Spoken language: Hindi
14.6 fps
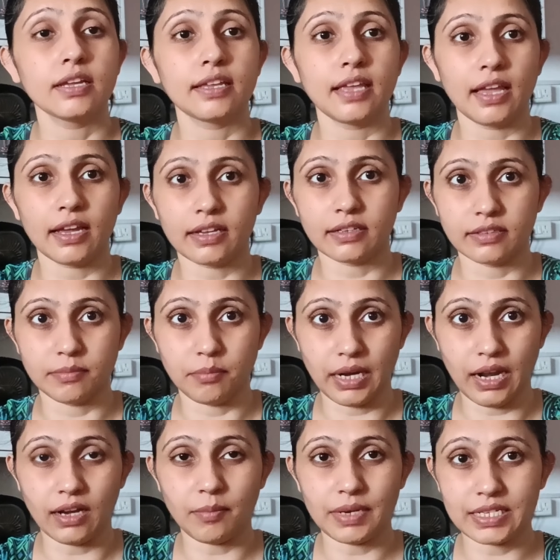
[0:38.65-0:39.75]
ये एक
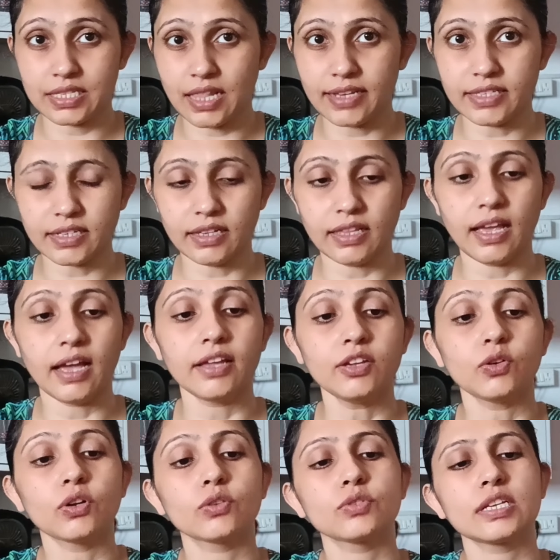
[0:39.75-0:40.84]
बनाना मैंने स्लाइस कर लिया है
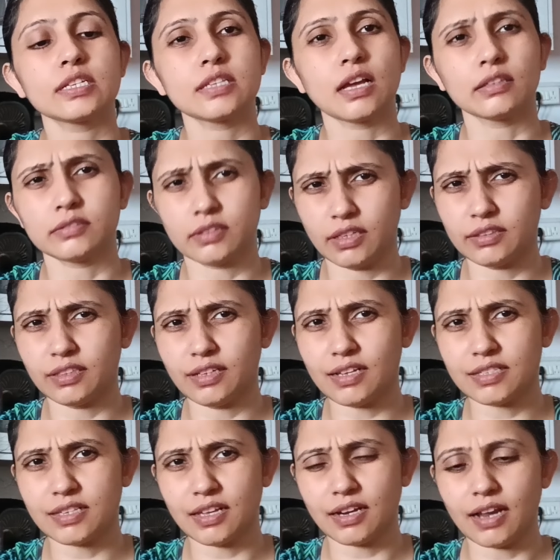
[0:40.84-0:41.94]
और उसी के साथ इतना
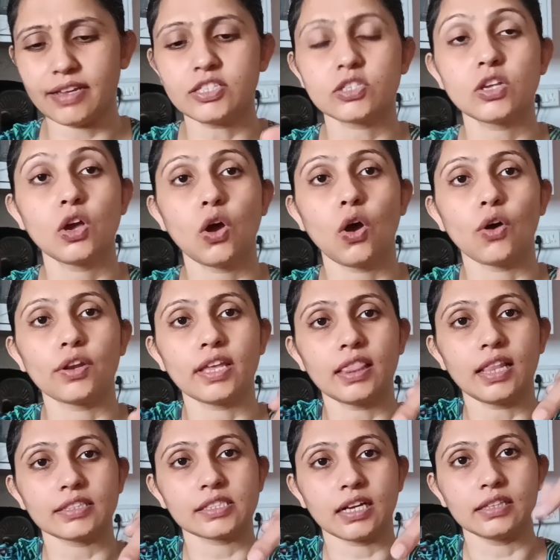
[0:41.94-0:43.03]
सा राइस और ये
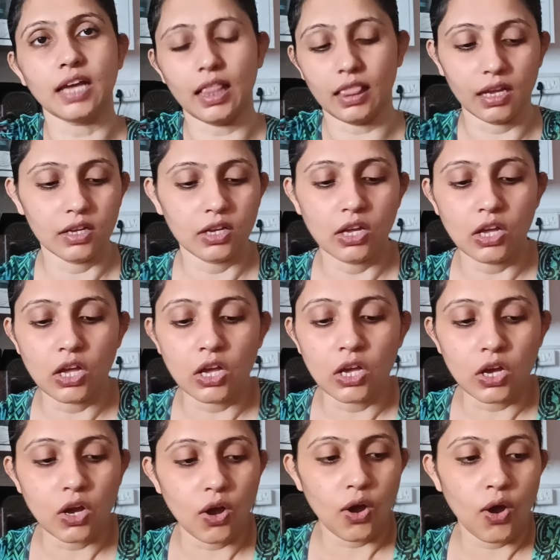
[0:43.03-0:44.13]
लचका
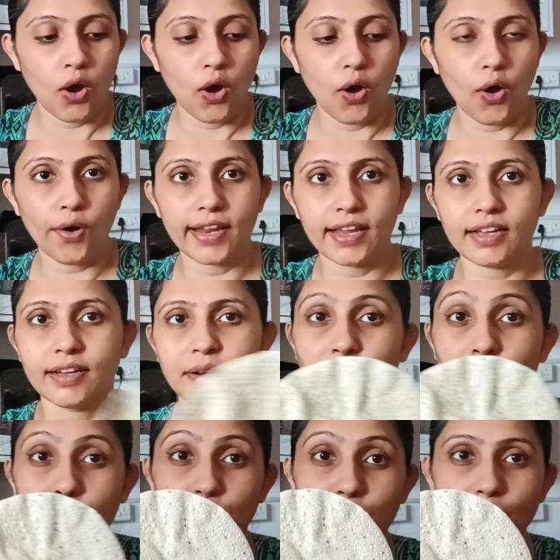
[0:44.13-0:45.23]
दाल और एक
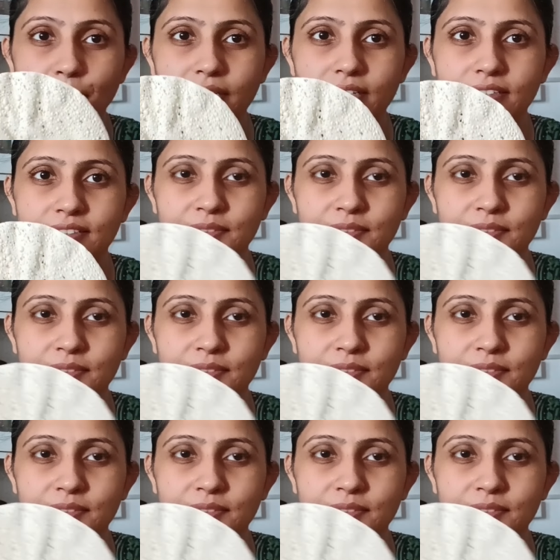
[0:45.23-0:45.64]
पापड़